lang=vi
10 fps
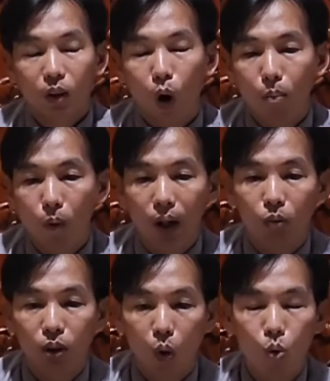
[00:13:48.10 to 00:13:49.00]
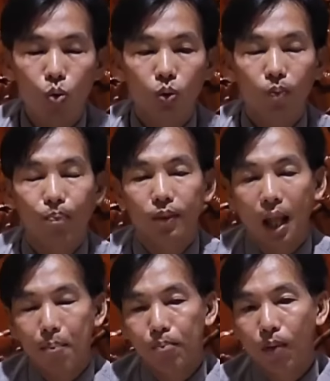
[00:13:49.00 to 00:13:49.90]
có một cái ông chú
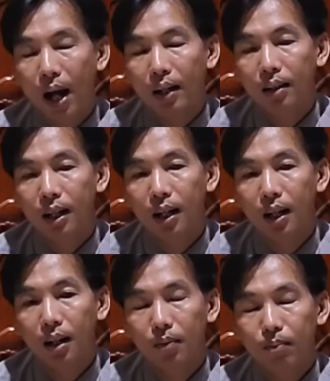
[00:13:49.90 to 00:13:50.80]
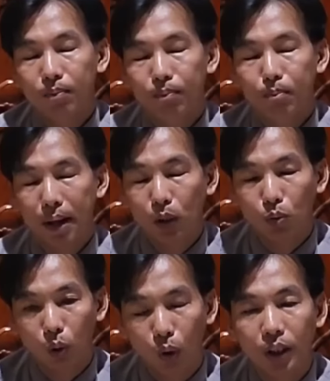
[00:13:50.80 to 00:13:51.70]
tầm khoảng uh, à,
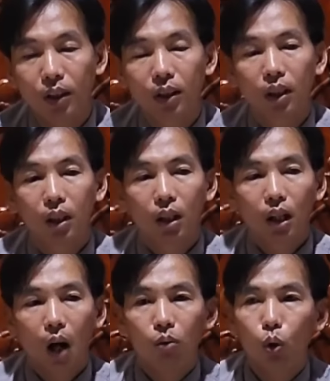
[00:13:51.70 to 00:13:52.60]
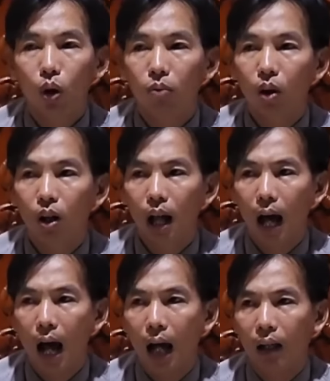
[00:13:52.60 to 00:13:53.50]
70 tuổi ông chú đó ông nói
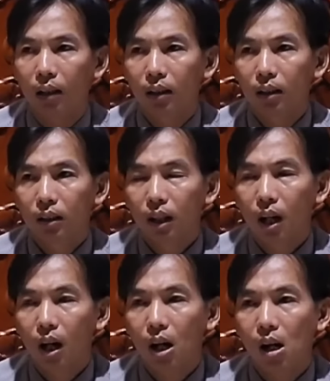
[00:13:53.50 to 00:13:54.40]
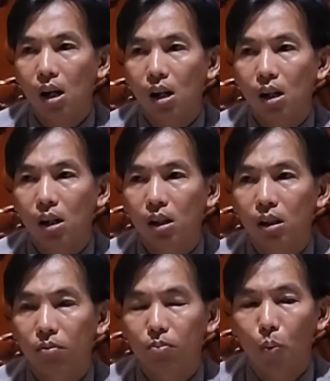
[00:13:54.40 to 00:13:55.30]
là
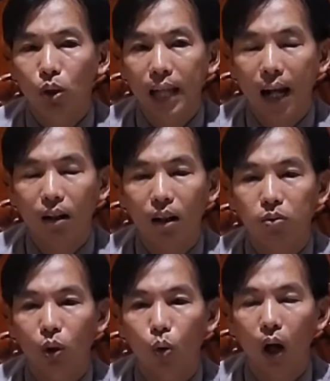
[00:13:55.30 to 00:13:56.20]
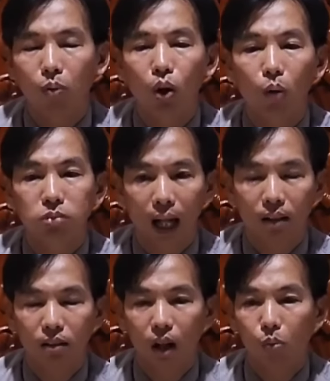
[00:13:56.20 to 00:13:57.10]
uh, một buổi sáng đó, đó ông chú đó ông có nóng
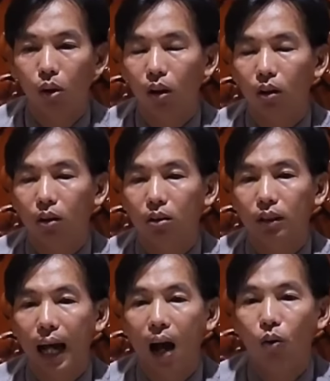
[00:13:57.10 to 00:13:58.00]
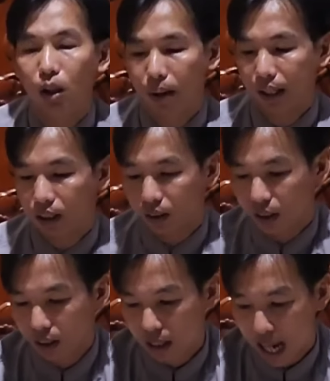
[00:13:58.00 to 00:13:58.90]
tánh ông có uh, cáo với mấy cái
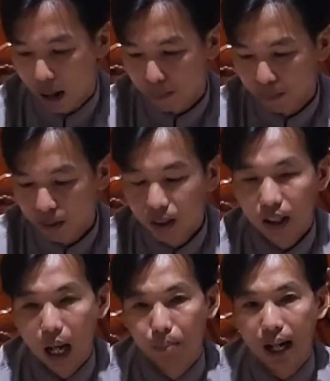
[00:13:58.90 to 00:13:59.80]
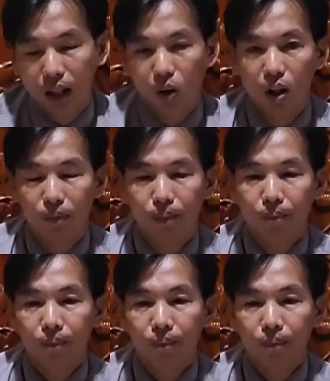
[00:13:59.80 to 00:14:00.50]
người làm làm gần đó